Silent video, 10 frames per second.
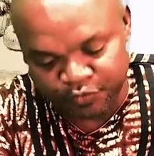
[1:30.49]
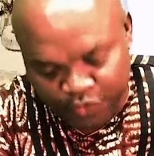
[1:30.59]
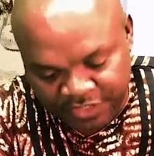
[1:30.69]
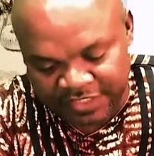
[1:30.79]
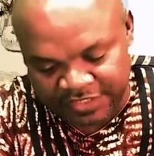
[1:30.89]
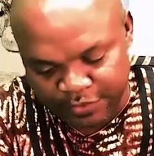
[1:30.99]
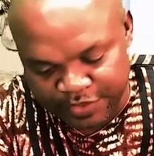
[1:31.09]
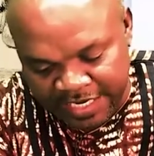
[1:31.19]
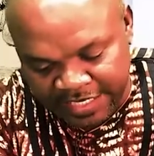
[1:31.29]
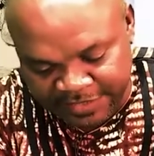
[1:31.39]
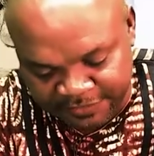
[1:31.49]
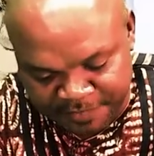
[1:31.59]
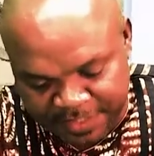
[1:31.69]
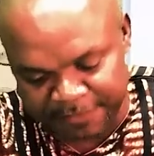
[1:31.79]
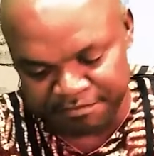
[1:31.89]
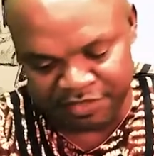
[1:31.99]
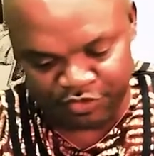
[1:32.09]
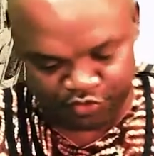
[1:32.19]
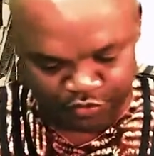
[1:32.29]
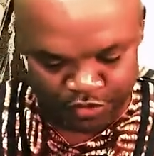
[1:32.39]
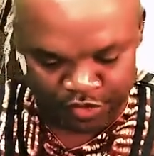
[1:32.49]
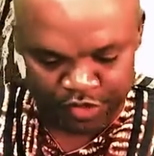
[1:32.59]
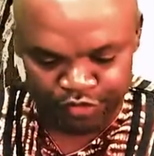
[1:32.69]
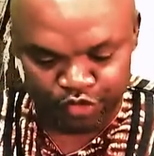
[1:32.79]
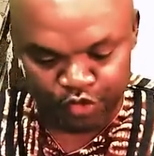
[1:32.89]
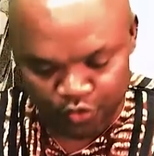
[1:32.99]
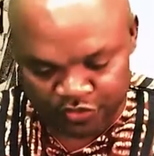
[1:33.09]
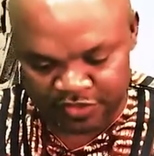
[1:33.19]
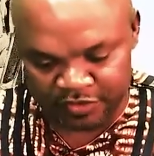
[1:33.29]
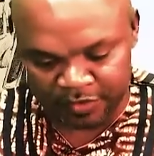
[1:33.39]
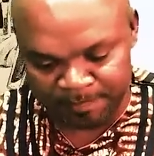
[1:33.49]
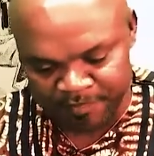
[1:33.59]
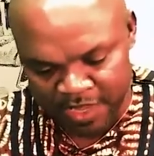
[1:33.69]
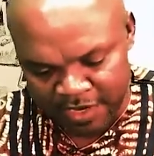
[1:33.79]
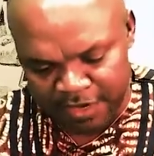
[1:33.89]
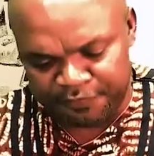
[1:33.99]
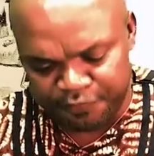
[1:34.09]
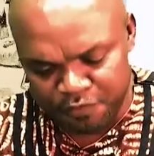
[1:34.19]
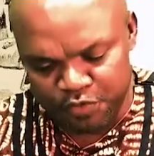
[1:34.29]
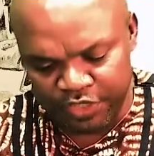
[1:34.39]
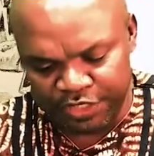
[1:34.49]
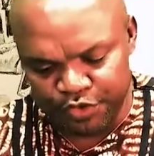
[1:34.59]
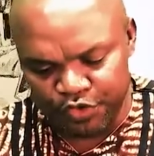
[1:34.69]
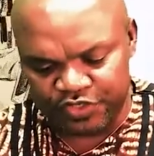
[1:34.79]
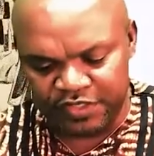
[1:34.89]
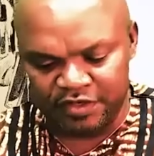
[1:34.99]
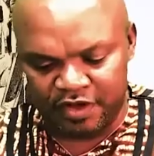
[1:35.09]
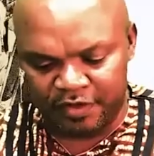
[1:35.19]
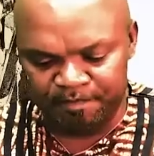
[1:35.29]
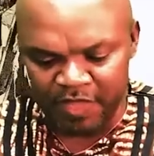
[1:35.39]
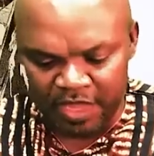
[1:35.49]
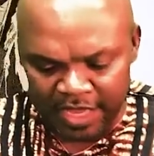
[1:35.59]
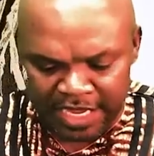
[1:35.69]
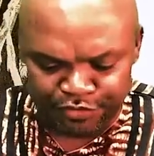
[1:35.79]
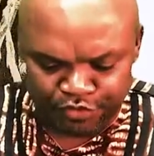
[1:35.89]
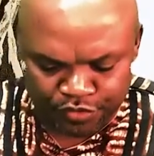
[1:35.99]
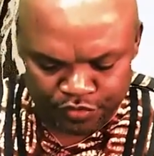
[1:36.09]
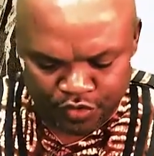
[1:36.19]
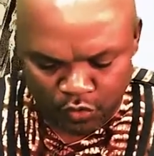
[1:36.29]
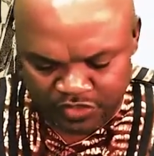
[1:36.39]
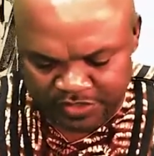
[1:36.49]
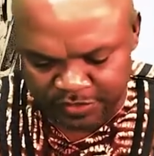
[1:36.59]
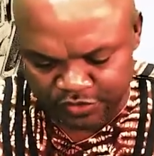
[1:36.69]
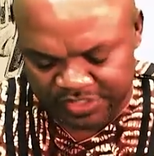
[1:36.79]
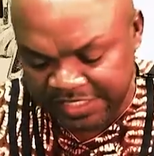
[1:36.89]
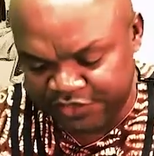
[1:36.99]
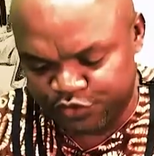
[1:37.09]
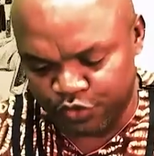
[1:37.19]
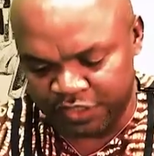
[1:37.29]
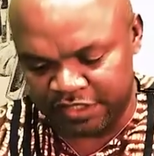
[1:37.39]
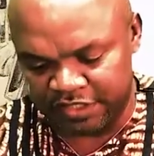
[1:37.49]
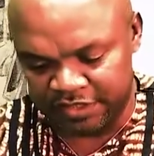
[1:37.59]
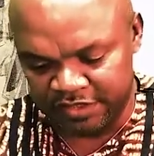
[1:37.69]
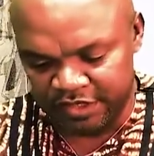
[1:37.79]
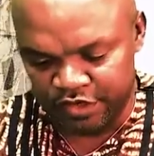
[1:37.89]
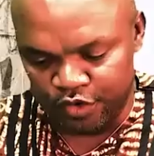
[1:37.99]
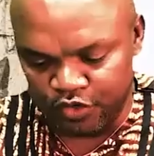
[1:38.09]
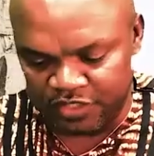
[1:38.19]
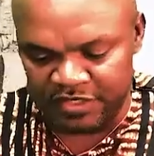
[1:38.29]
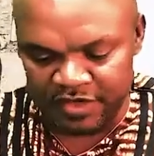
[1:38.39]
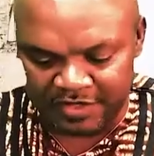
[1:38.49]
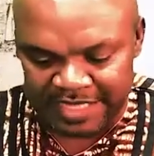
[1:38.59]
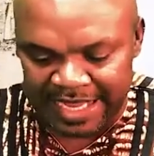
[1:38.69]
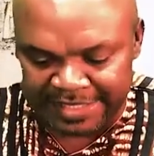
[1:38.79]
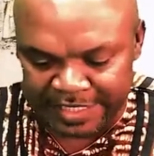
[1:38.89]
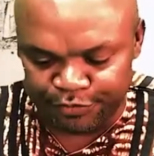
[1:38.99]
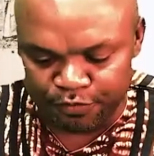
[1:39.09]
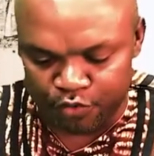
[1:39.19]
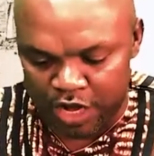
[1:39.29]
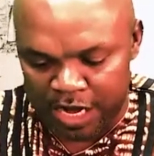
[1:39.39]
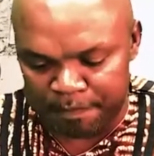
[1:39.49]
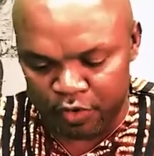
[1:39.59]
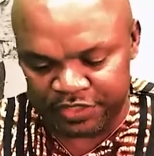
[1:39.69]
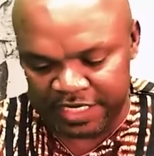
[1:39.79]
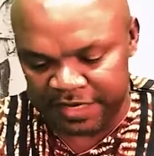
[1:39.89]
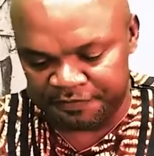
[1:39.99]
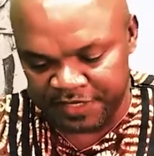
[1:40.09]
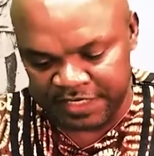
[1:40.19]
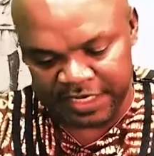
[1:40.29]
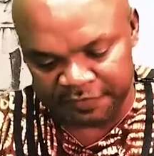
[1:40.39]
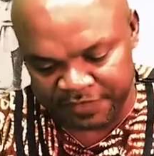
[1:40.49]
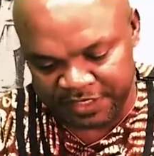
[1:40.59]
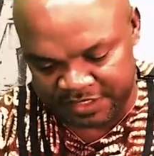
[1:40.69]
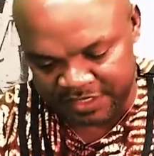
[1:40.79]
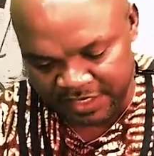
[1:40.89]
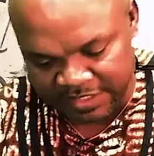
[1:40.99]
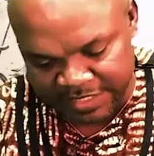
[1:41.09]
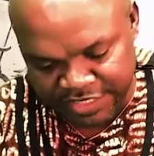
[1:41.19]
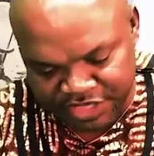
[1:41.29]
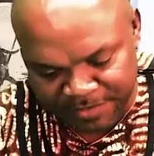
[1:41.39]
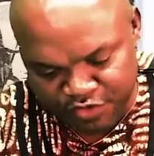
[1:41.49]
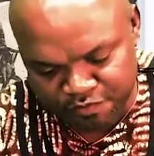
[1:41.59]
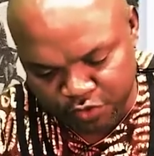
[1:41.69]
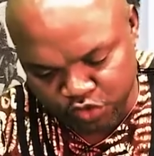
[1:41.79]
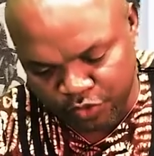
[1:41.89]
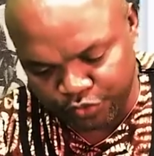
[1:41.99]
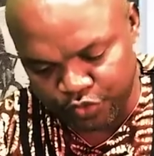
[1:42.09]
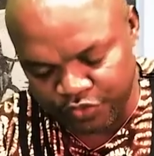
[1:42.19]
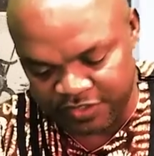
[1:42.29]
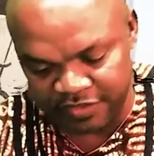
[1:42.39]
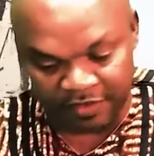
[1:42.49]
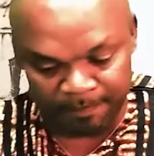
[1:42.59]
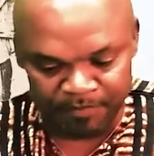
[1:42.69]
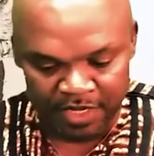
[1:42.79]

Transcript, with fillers: Oui, c'est ça le narratif, mesdames, messieurs, de l'Occident. La fourberie de l'Occident est d'une constance historique. L'Occident n'a rien de bon à apporter à l'Afrique et l'Afrique n'a jamais eu besoin de l'Occident.